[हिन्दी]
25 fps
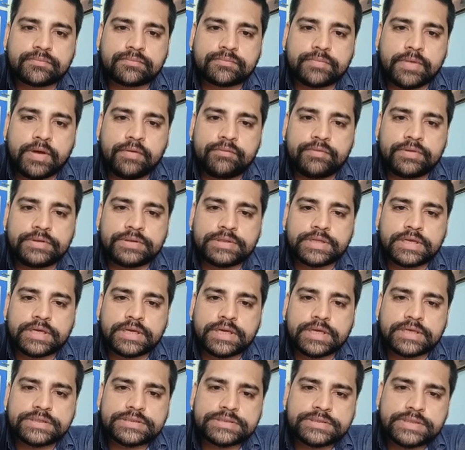
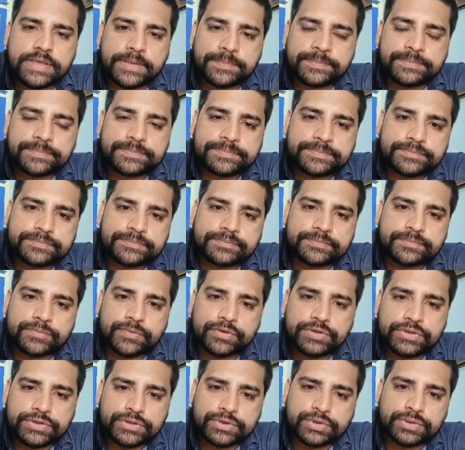बाविंदन कश्यप
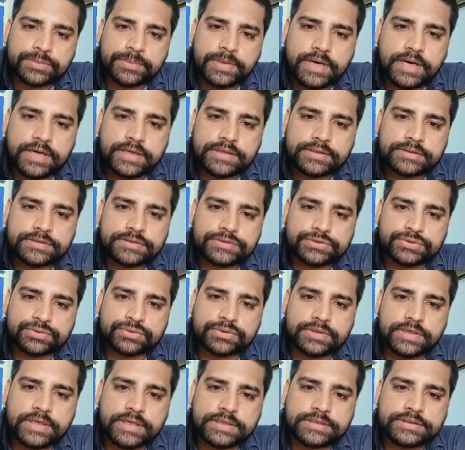मोहित कुमार
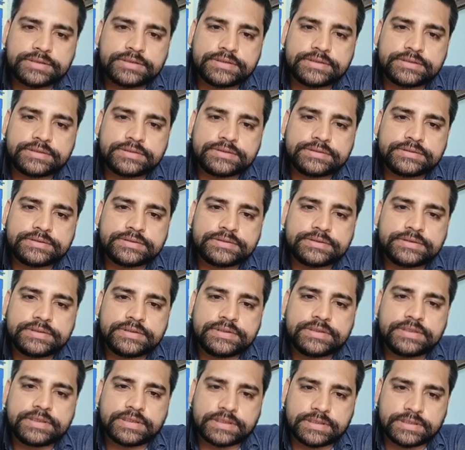शुक्ला जी
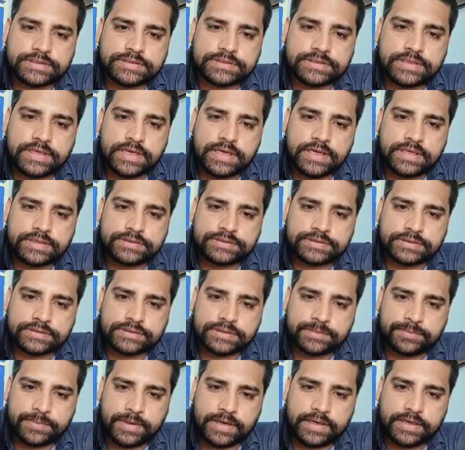कृष्णा
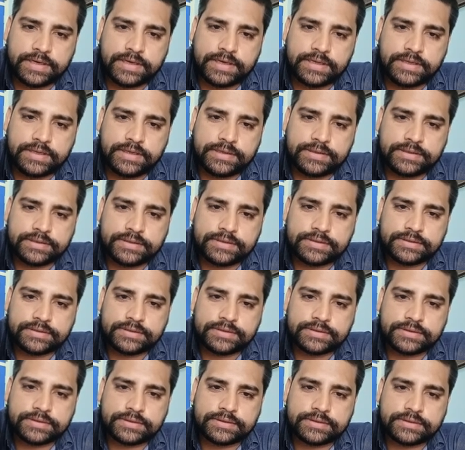चंद्र पांडे
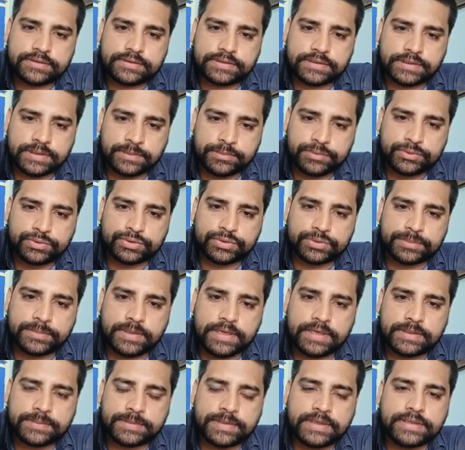डब्लू
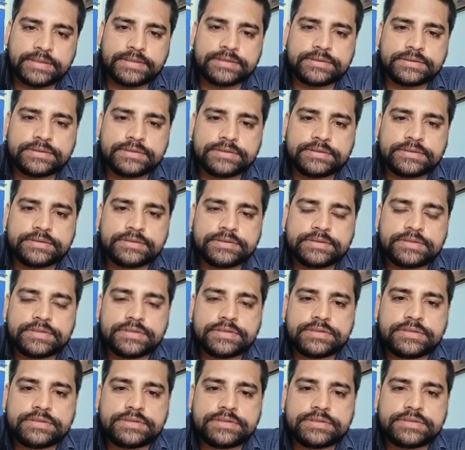कुमार भाई
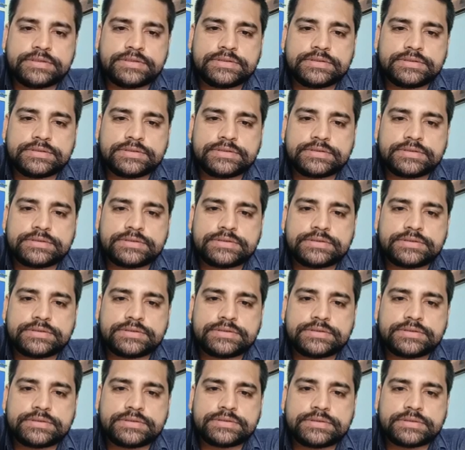
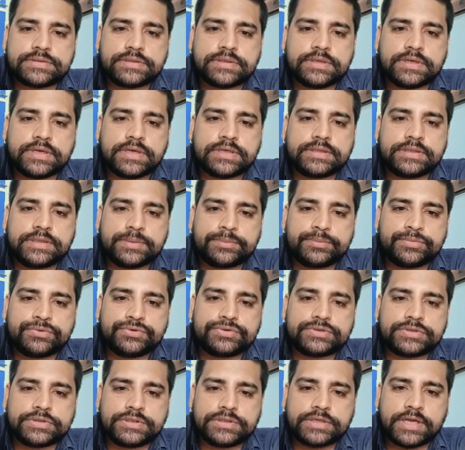सिंगर
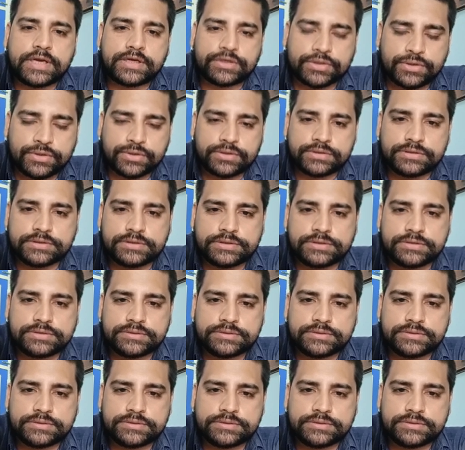दीपू सिंह राठौर जी